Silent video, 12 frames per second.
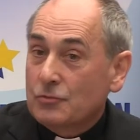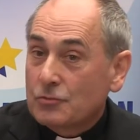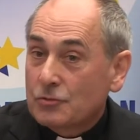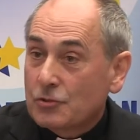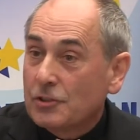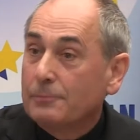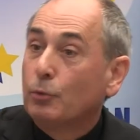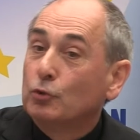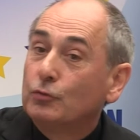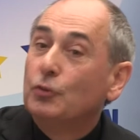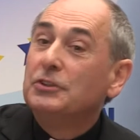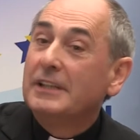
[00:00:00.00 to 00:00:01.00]
czy
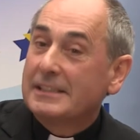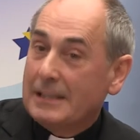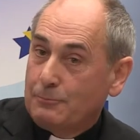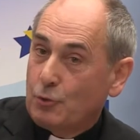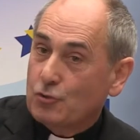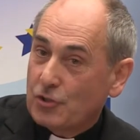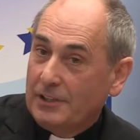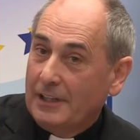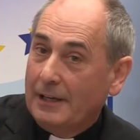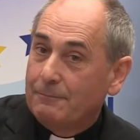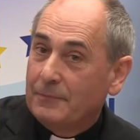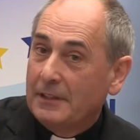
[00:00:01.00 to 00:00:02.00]
podwójne
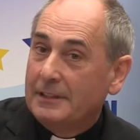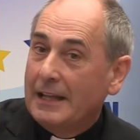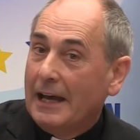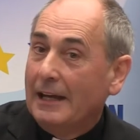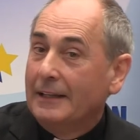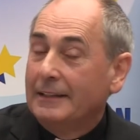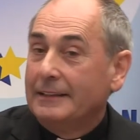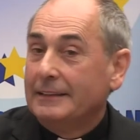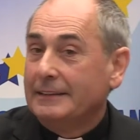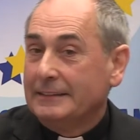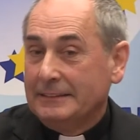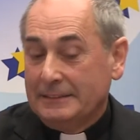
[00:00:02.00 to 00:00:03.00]
zaproszenia na
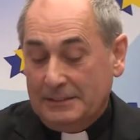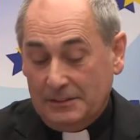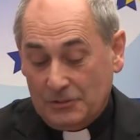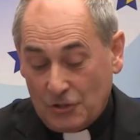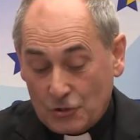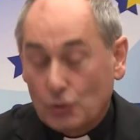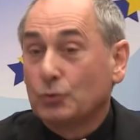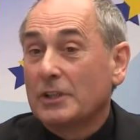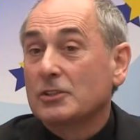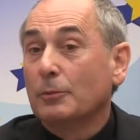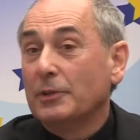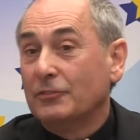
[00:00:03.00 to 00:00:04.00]
y, rzeczy, które
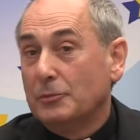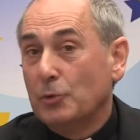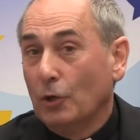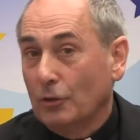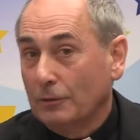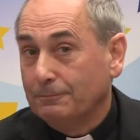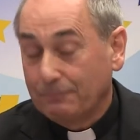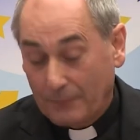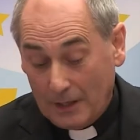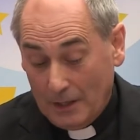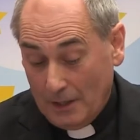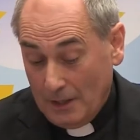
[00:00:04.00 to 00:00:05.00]
sobie wybiorą.
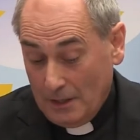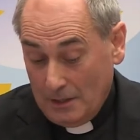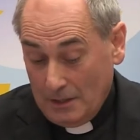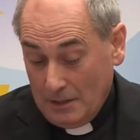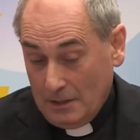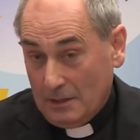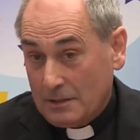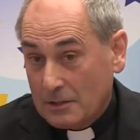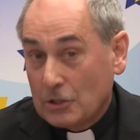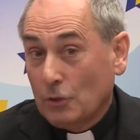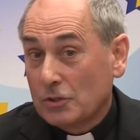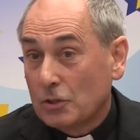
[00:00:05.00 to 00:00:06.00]
Y,
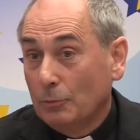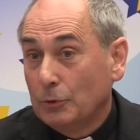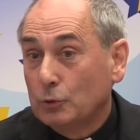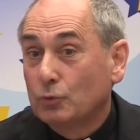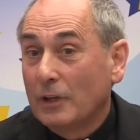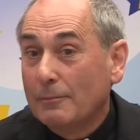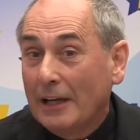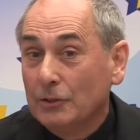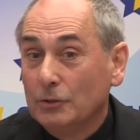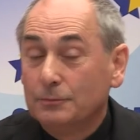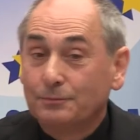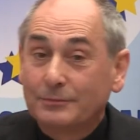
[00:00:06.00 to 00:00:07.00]
te osoby, które
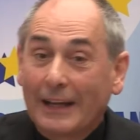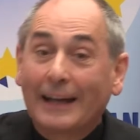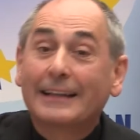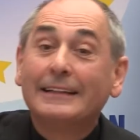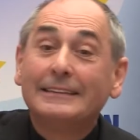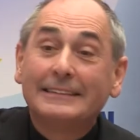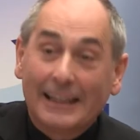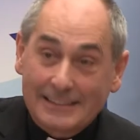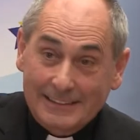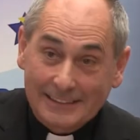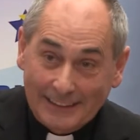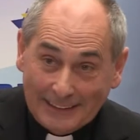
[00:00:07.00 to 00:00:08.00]
mają
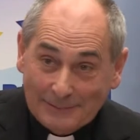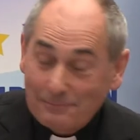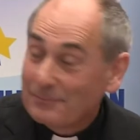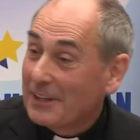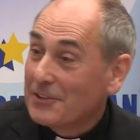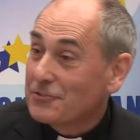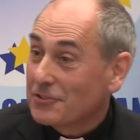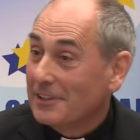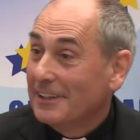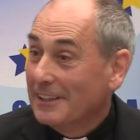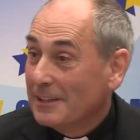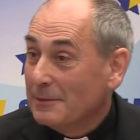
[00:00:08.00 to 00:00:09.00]
akredytację czy
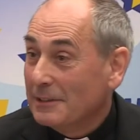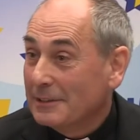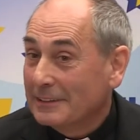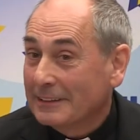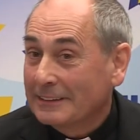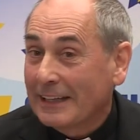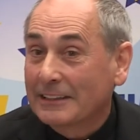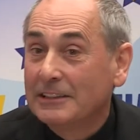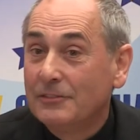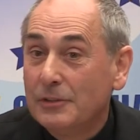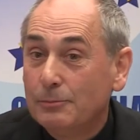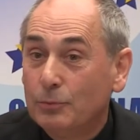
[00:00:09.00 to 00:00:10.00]
y,
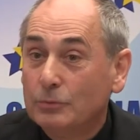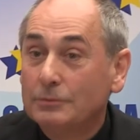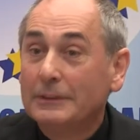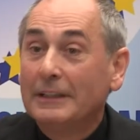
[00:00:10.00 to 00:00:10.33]
karty VIP-u,